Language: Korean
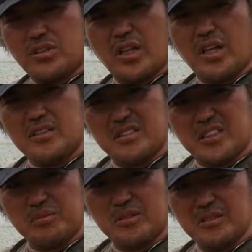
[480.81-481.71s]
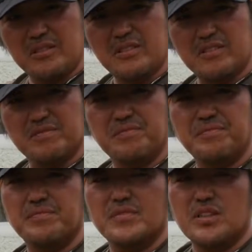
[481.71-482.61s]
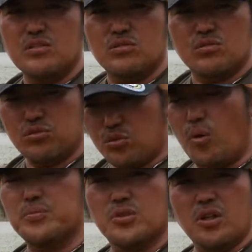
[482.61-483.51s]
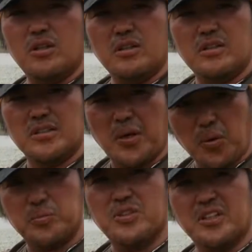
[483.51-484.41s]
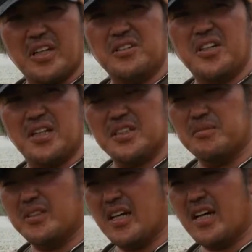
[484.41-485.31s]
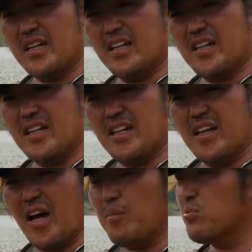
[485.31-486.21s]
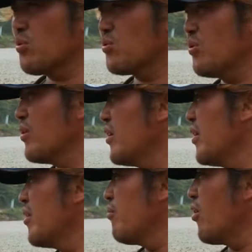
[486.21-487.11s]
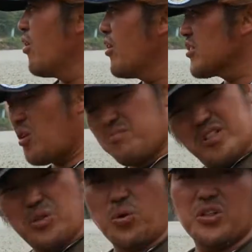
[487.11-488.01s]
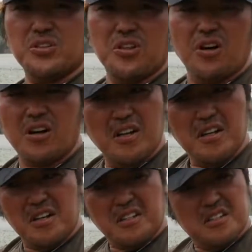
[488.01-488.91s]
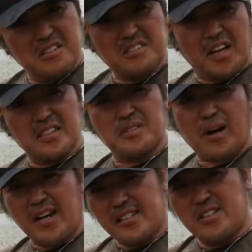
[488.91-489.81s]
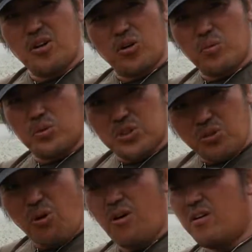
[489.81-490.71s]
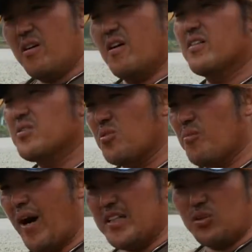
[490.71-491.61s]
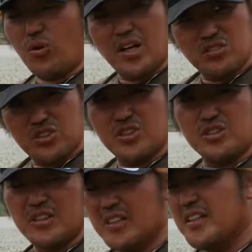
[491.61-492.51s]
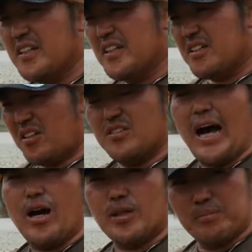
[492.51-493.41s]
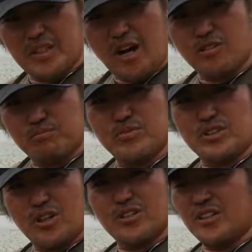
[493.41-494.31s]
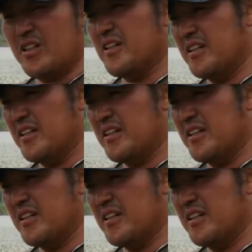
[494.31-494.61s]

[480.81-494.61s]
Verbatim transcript: 때 그 기분은 두 곱절, 세 곱절 되는 것 같습니다. 앞으로도 뭐 성미집 오셔서 큰 사이즈 많이 걸어 보시고 또 많이 놓아 주시는 그런 아름다운 미덕을